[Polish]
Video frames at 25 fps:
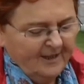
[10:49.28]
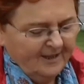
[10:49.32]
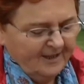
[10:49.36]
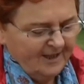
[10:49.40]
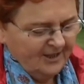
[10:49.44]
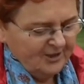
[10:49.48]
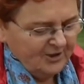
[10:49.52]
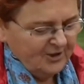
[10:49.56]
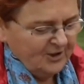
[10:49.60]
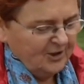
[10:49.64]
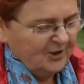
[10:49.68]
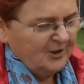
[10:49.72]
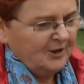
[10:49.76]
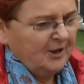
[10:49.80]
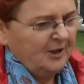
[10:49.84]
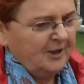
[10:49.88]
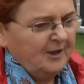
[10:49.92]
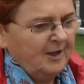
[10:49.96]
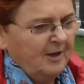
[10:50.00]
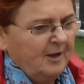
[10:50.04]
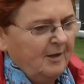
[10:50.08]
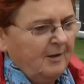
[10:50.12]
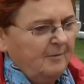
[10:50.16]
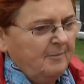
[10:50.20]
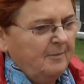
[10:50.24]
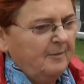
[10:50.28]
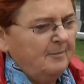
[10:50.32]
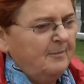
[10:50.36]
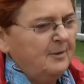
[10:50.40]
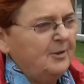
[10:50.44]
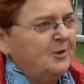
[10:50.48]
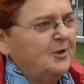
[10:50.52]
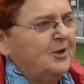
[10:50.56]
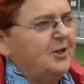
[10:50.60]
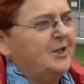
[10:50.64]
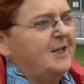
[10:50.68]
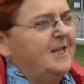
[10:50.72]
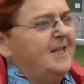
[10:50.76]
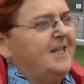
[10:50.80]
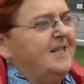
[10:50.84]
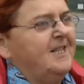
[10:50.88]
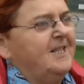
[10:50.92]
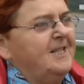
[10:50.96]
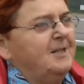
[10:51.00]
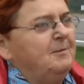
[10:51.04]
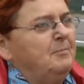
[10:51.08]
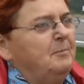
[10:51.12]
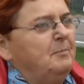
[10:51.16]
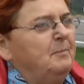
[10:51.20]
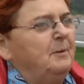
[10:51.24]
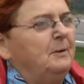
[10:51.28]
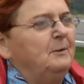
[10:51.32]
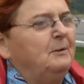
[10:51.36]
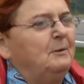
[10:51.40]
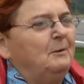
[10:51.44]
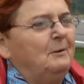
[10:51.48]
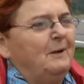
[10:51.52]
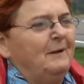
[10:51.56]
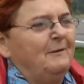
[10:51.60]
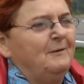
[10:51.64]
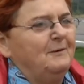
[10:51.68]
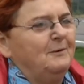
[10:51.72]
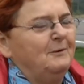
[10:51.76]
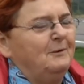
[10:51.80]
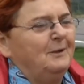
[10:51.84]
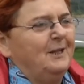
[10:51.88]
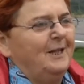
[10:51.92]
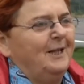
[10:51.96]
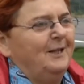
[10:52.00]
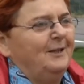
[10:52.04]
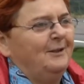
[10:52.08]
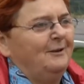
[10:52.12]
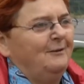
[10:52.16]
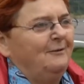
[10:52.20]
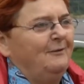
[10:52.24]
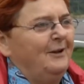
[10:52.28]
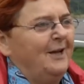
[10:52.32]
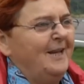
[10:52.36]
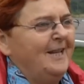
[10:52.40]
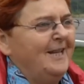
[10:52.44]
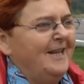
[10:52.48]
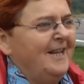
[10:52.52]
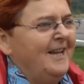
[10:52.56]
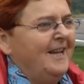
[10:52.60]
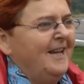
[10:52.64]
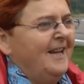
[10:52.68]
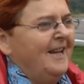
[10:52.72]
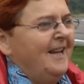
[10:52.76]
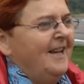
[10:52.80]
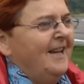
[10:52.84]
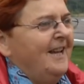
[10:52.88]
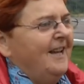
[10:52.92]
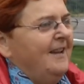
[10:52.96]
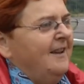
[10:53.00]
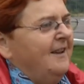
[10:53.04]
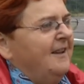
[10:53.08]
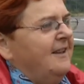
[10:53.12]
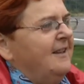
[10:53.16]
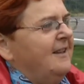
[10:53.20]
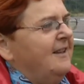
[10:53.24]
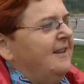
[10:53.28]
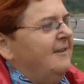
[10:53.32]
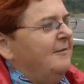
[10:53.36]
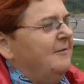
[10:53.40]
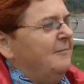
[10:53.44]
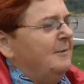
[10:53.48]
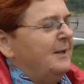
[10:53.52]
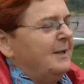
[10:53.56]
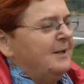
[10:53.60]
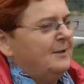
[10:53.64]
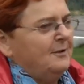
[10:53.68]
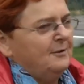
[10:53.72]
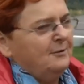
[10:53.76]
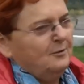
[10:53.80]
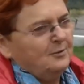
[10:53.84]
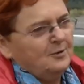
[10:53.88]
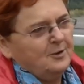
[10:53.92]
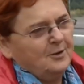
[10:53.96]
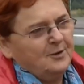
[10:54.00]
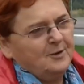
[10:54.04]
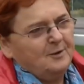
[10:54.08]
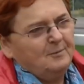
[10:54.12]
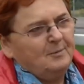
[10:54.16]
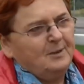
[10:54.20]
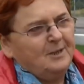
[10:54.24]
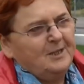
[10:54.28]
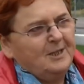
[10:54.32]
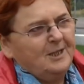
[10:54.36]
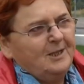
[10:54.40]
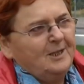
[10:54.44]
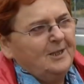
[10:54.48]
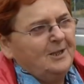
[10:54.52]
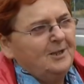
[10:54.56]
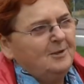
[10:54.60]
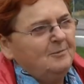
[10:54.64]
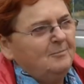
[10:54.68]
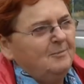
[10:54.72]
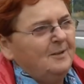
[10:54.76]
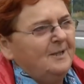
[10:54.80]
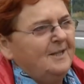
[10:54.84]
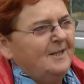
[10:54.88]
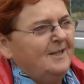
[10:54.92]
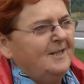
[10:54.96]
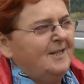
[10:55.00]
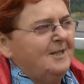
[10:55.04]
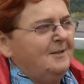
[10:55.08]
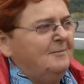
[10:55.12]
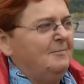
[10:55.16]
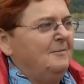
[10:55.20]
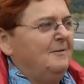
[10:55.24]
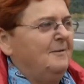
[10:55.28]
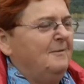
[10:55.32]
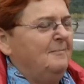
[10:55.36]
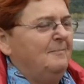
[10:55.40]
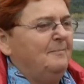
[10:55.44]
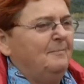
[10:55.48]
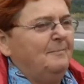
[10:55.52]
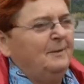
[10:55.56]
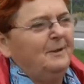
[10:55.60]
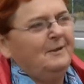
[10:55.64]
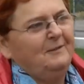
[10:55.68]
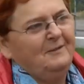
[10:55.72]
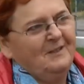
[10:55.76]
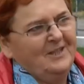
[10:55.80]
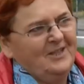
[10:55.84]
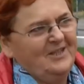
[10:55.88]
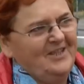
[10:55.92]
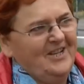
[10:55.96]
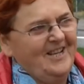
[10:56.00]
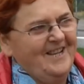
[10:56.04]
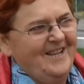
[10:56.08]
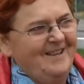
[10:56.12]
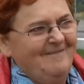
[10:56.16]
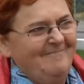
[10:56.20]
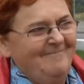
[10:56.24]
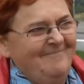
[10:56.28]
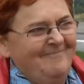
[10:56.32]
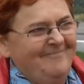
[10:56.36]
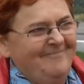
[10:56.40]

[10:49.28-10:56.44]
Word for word: naszych, do, na Pomorze, że jesteśmy po królewsku traktowani. E, bardzo dużo zobaczyliśmy, jesteśmy pod wrażeniem.